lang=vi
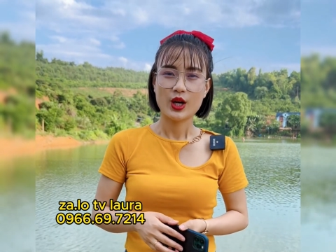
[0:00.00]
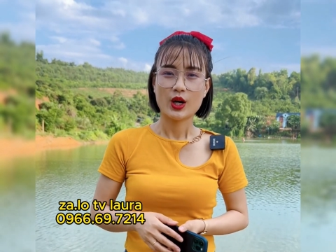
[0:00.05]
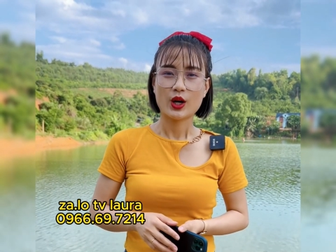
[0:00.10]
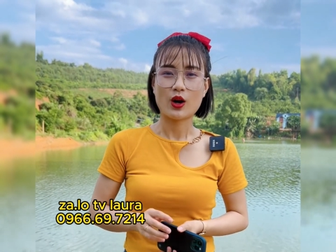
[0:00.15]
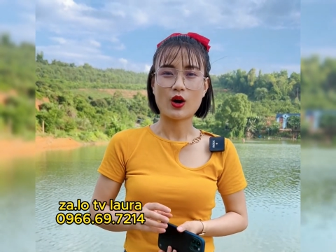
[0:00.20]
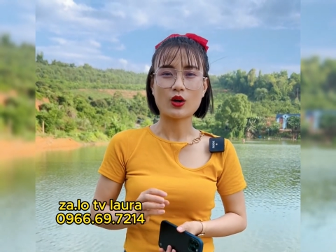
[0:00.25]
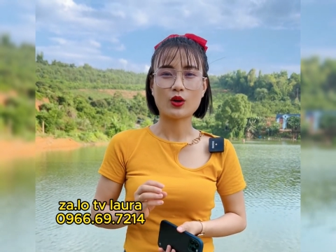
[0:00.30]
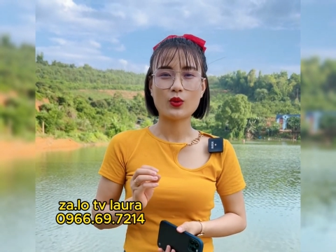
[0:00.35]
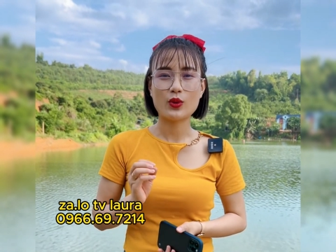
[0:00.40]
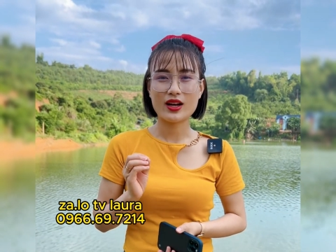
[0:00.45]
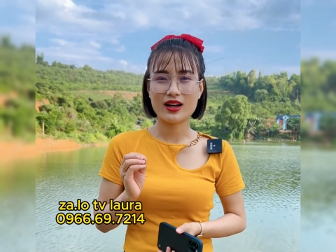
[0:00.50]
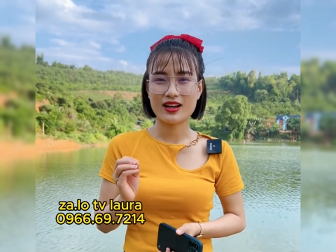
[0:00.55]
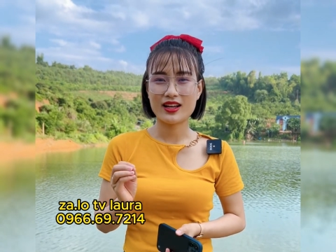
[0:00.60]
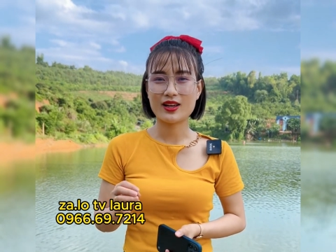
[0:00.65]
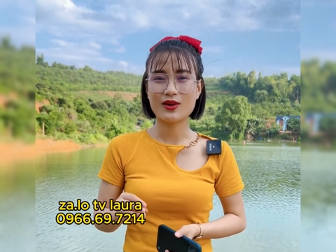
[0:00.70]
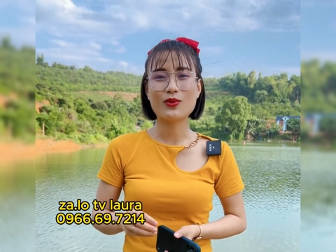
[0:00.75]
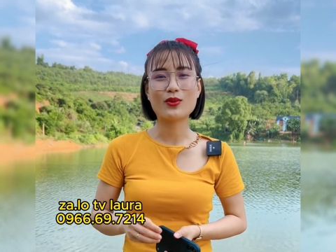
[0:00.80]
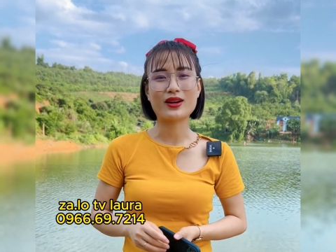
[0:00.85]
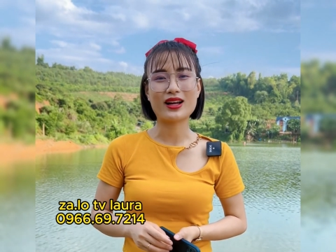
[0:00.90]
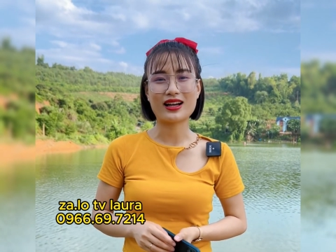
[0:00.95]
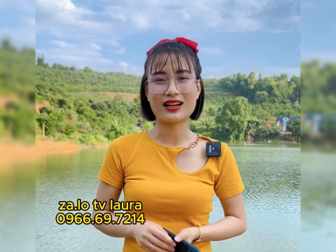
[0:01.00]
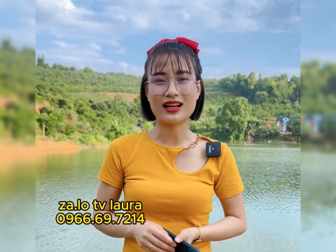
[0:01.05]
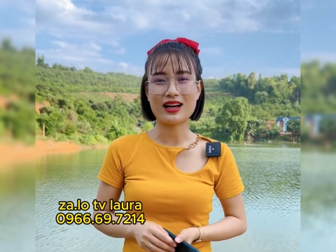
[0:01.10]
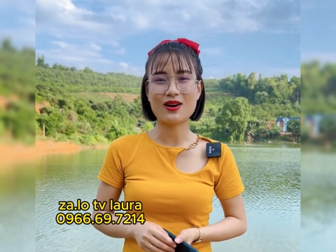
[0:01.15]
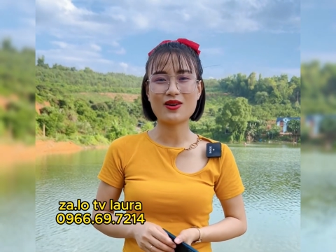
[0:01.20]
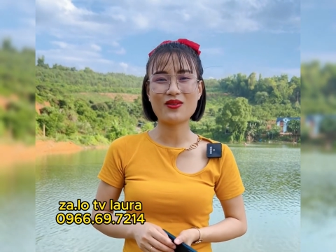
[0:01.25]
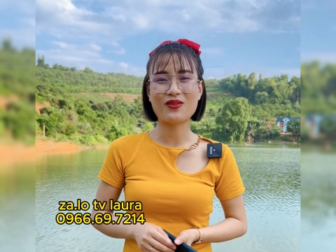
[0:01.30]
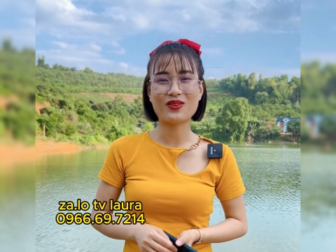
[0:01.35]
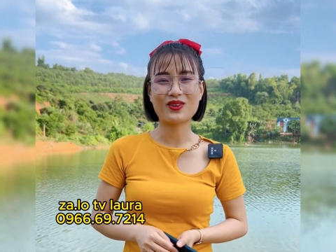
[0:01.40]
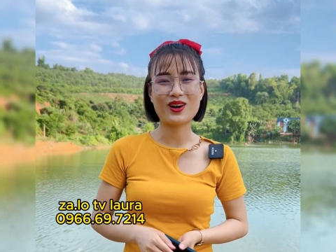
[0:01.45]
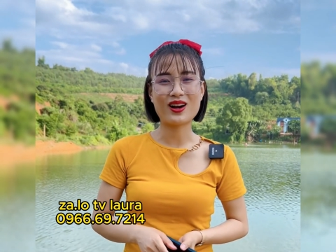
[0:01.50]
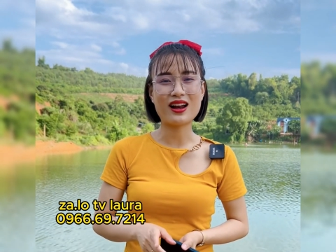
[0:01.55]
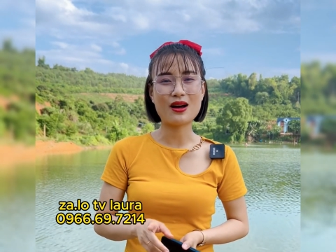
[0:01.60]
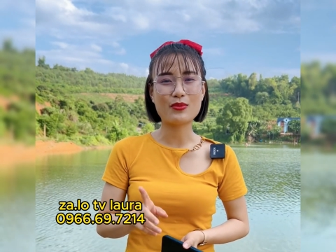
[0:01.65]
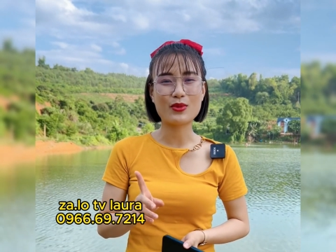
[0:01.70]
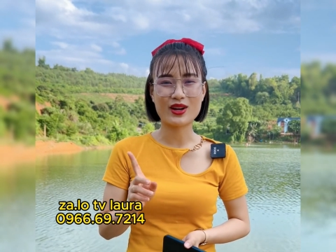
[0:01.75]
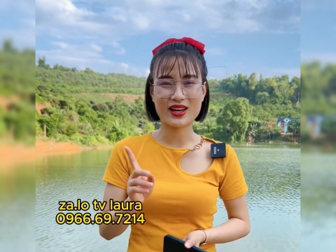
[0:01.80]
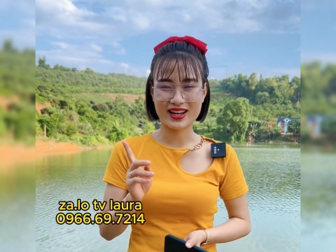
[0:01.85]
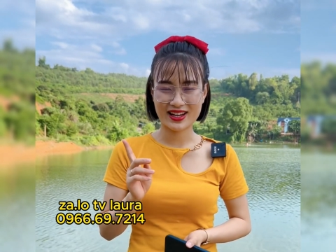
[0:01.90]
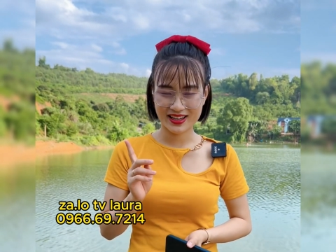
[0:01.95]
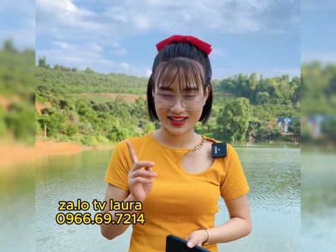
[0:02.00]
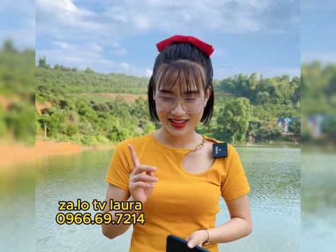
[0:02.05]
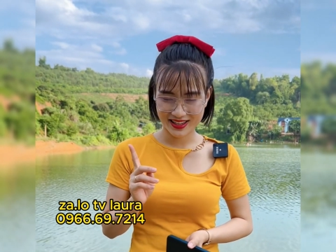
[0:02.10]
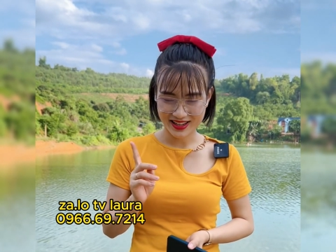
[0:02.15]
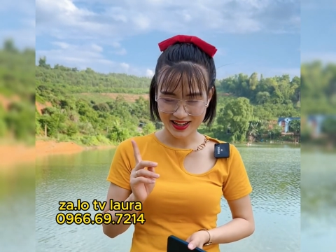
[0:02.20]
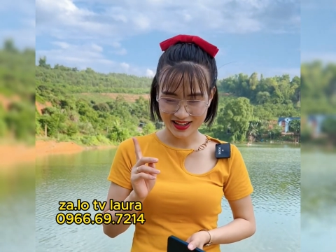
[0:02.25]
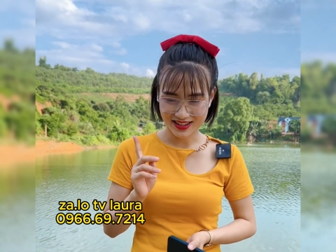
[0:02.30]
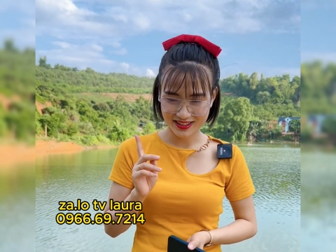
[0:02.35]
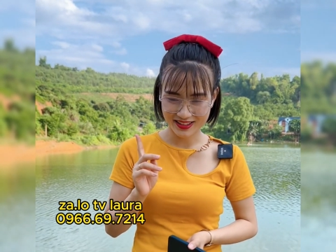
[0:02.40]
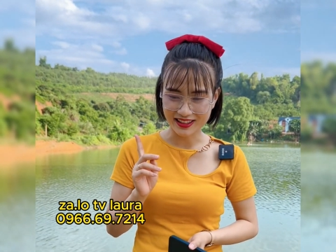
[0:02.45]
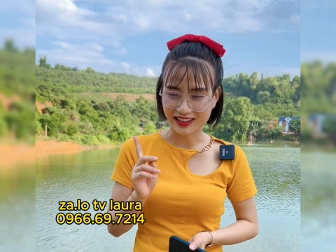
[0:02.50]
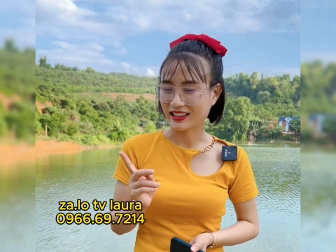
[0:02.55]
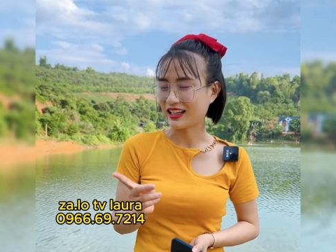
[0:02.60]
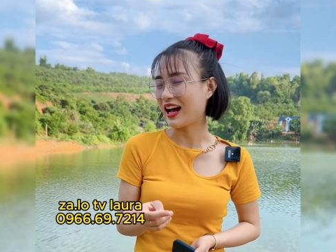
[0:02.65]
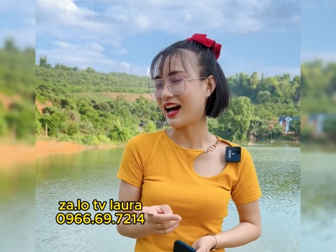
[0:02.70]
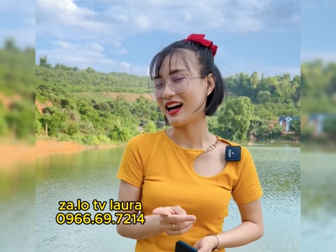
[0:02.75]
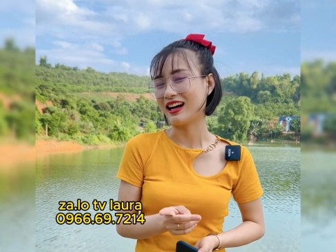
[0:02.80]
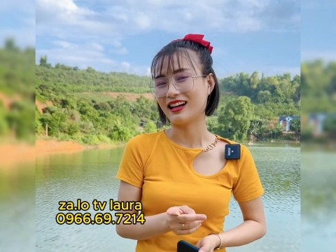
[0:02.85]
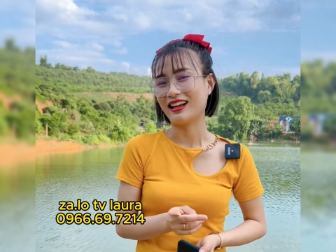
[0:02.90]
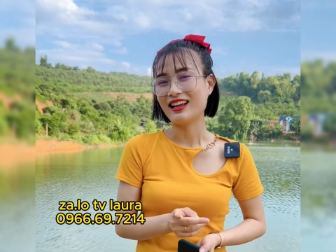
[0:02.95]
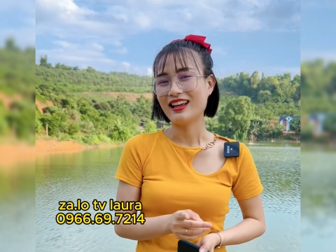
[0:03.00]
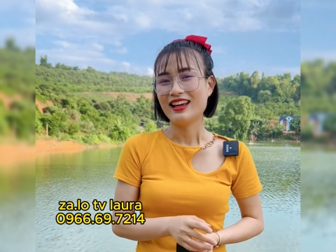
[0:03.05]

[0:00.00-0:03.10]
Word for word: còn nguyên lý của đàn ông đó là một hình đường thẳng.